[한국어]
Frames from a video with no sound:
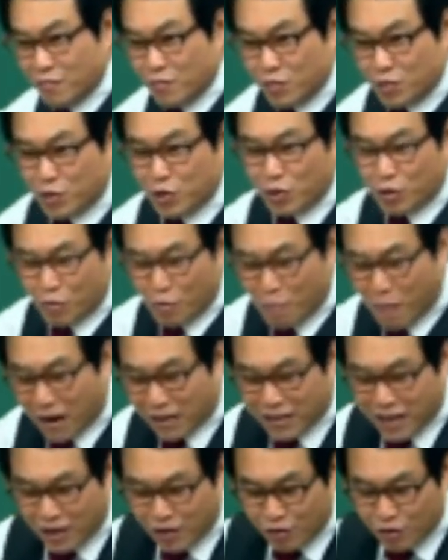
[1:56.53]
진짜 이거
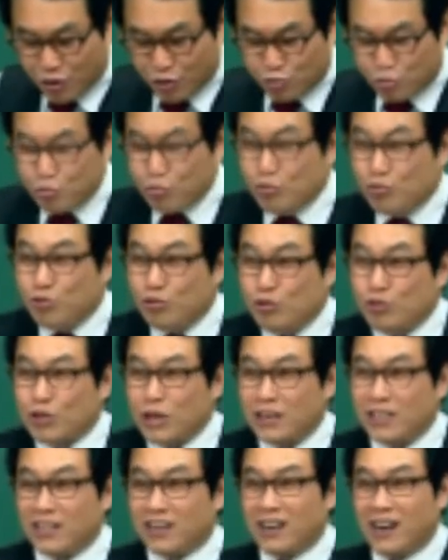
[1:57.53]
막대기로 이렇게 쑥
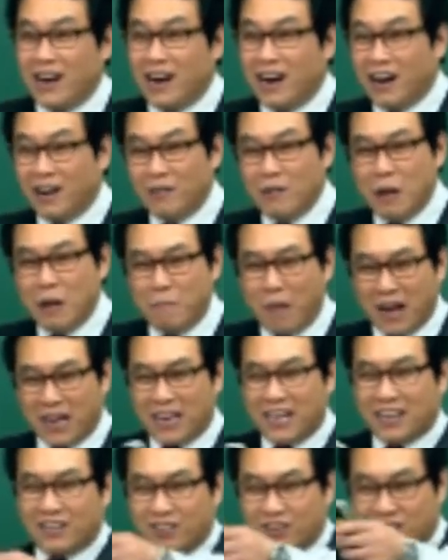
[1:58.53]
하니까
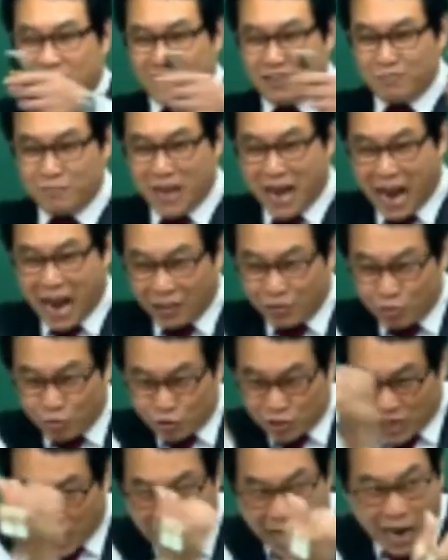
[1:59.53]
밖에 있던 기름이 안으로
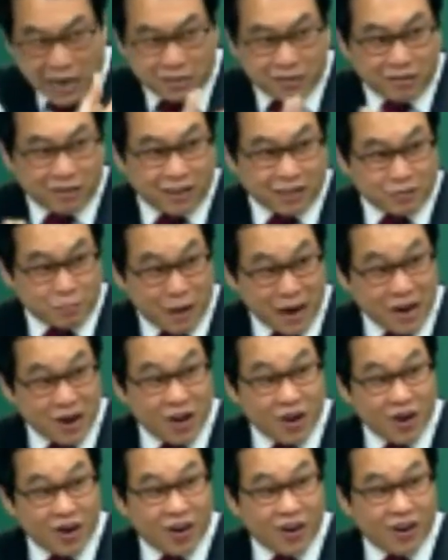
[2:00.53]
싹 들어가서
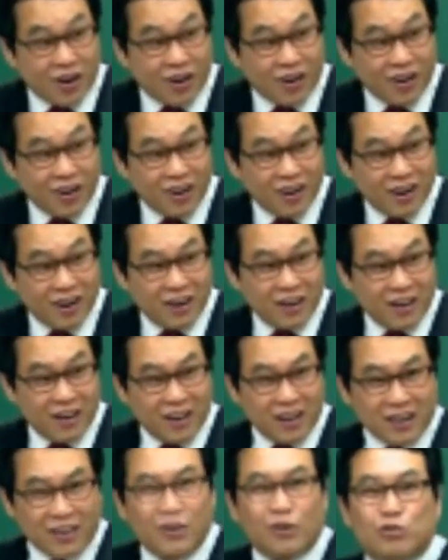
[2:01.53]
말려요.
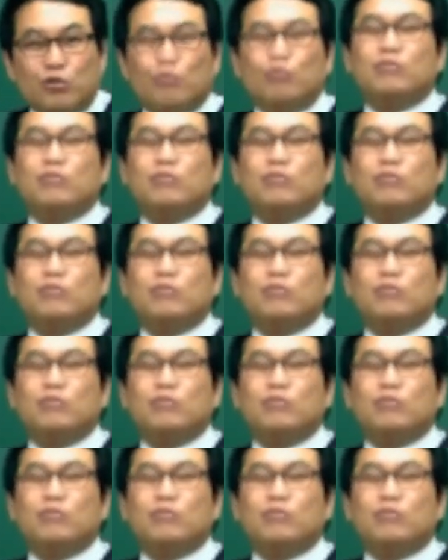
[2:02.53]
그걸 또